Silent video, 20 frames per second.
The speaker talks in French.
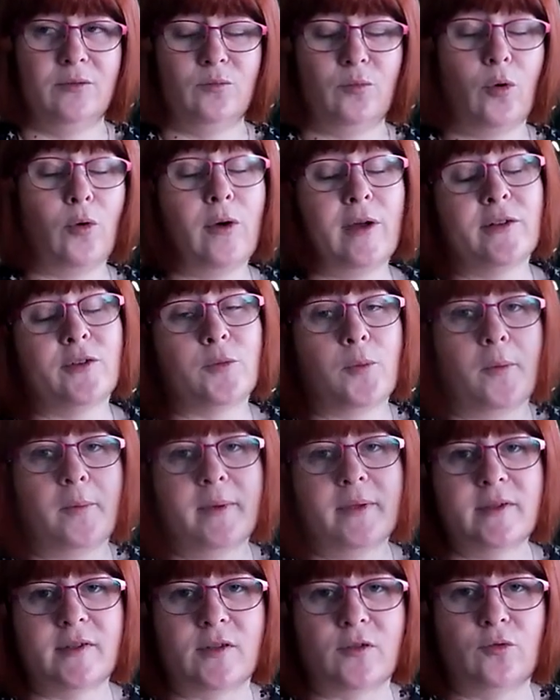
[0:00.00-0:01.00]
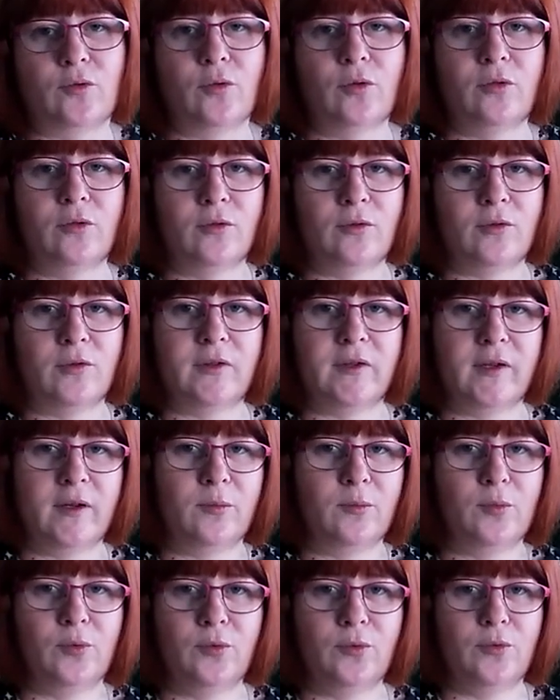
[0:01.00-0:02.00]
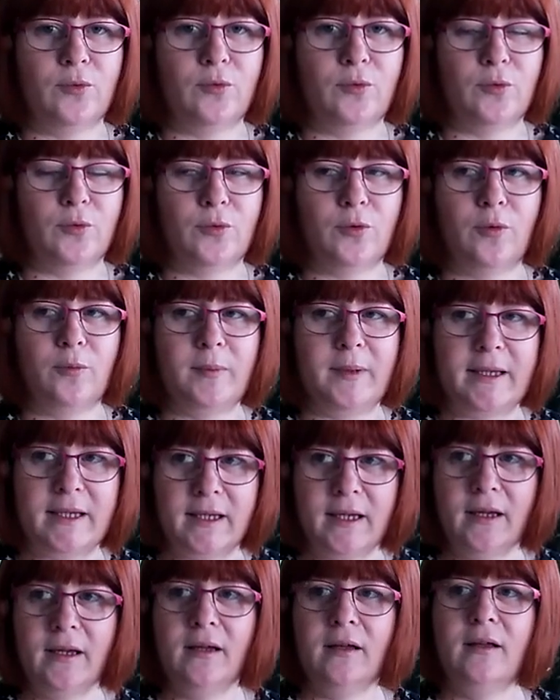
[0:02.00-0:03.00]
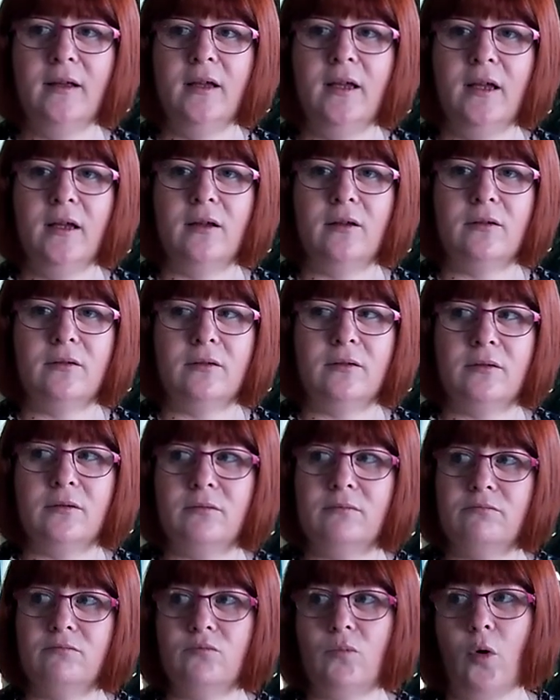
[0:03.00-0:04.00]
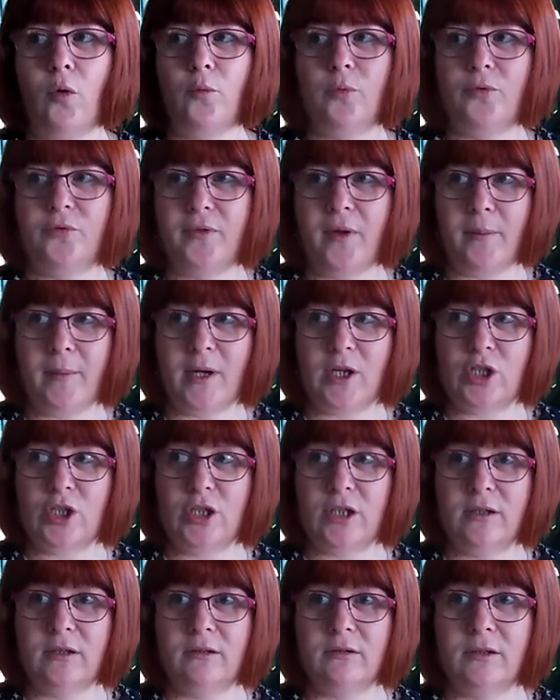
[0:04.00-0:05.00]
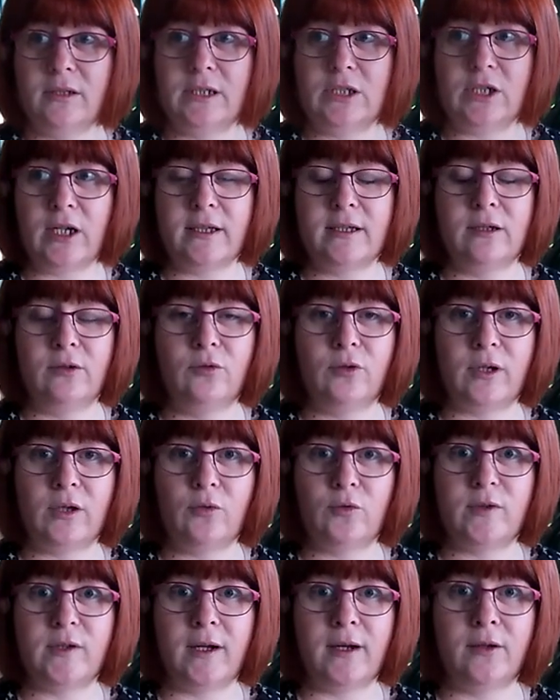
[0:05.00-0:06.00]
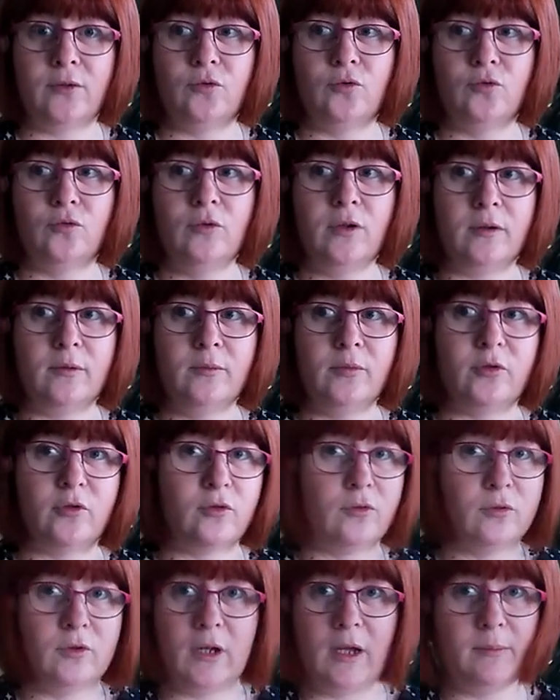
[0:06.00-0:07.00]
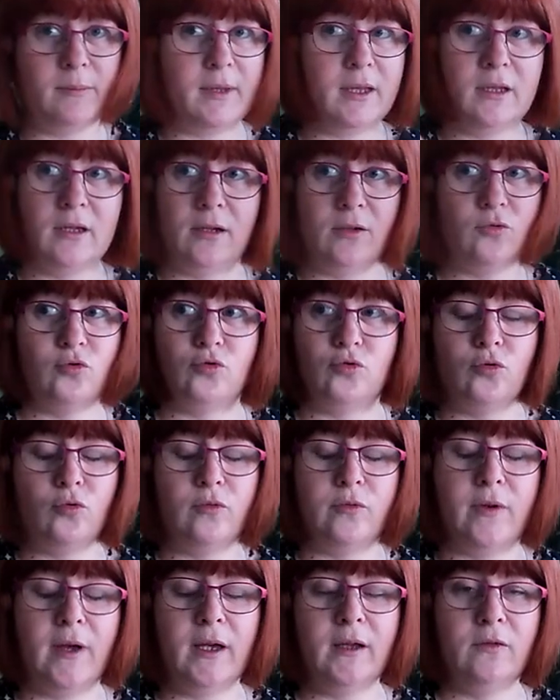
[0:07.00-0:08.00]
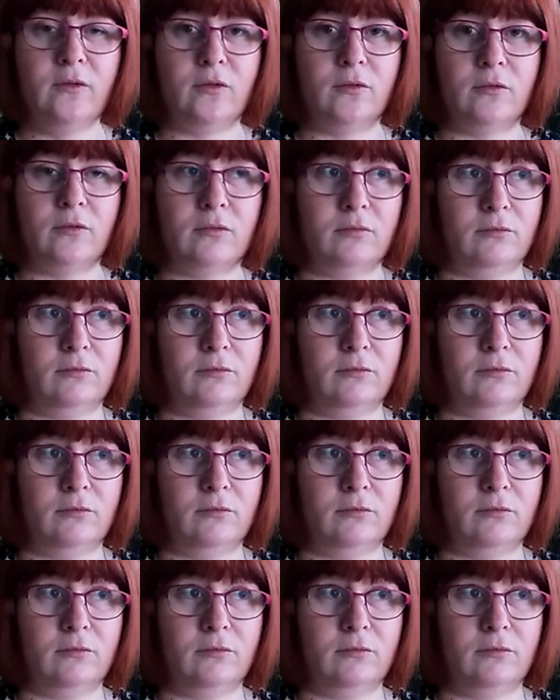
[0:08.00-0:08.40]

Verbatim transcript: Bon, en ce moment, c'est sûr que c'est un peu compliqué. on peut faire marcher les jardineries aux alentours, hein, parce que la mienne, elle est toujours ouverte.